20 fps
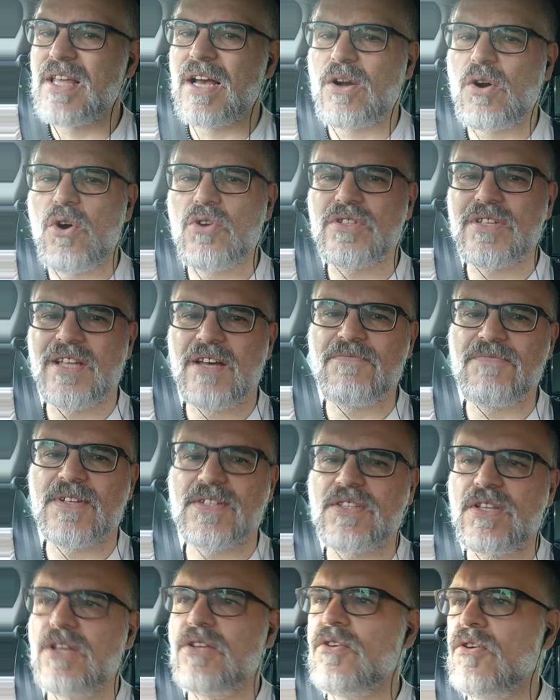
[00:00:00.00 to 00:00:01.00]
sta cosa dà
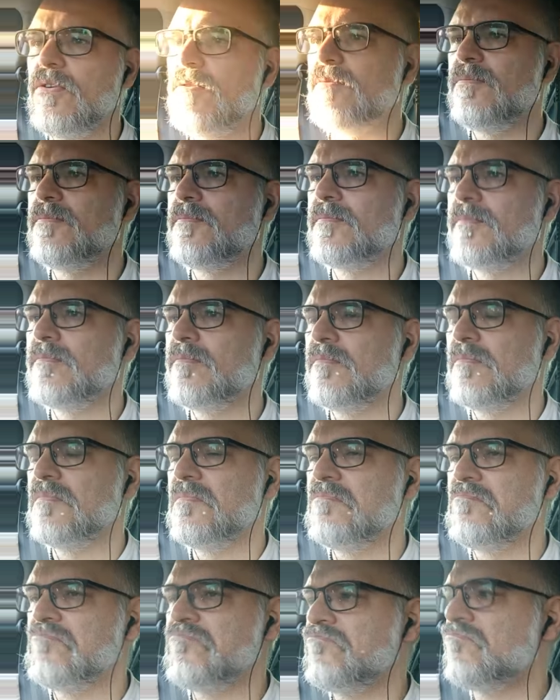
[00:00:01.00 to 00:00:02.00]
fastidio.
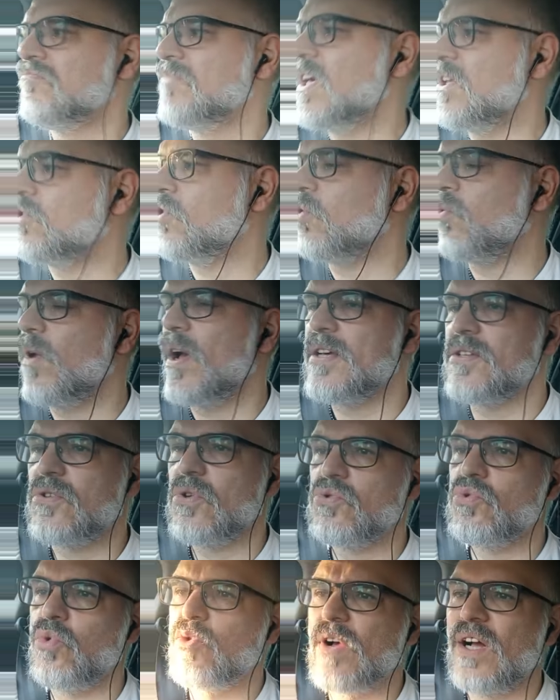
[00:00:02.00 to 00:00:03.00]
Detto
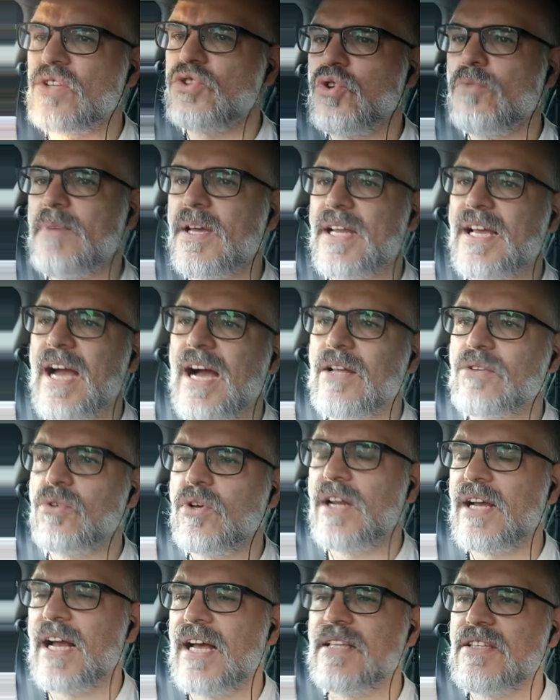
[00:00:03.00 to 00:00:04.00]
questo, sul calciomercato,
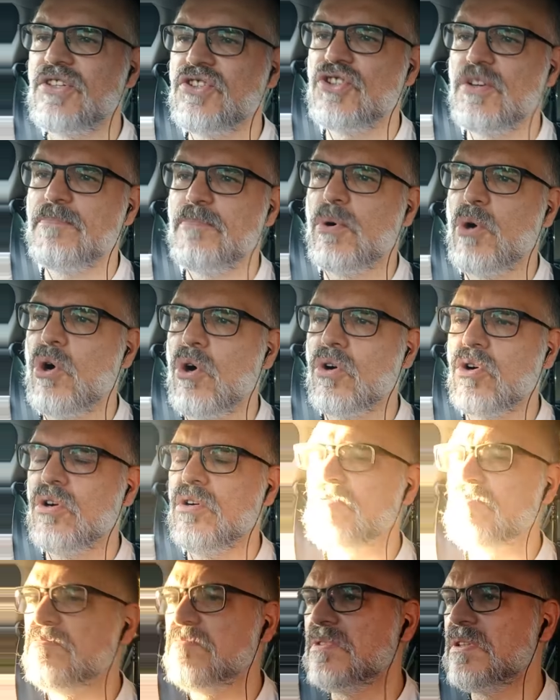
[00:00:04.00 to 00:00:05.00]
ragazzi, c'è
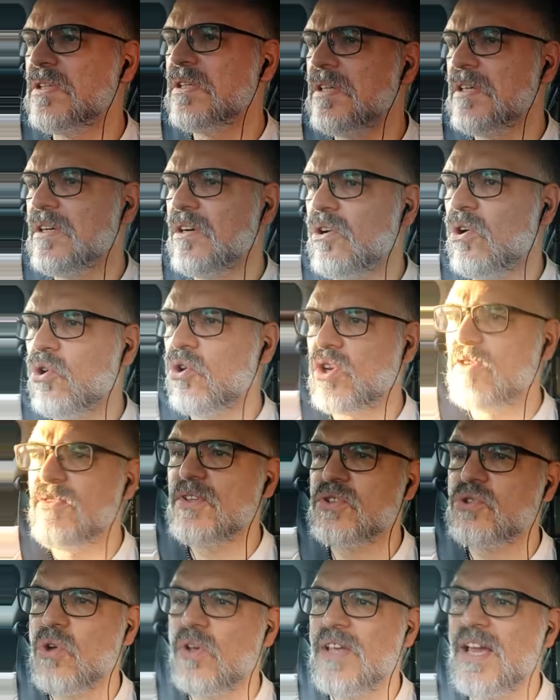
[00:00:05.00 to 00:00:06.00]
poco. Ho
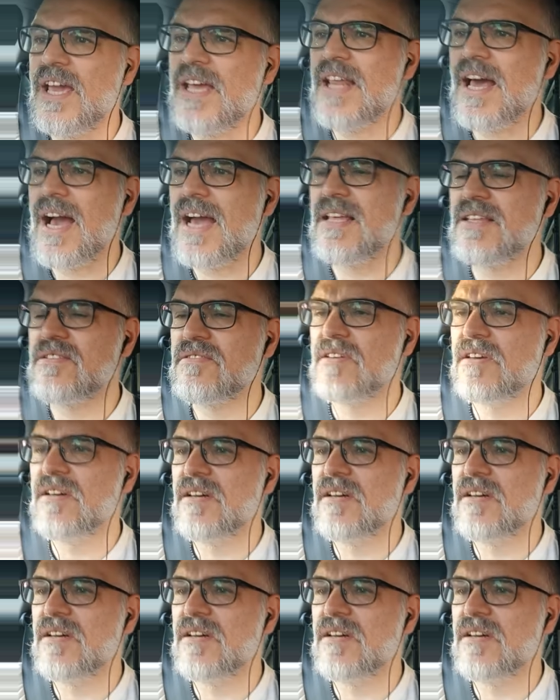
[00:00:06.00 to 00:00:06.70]
rivisto gli highlights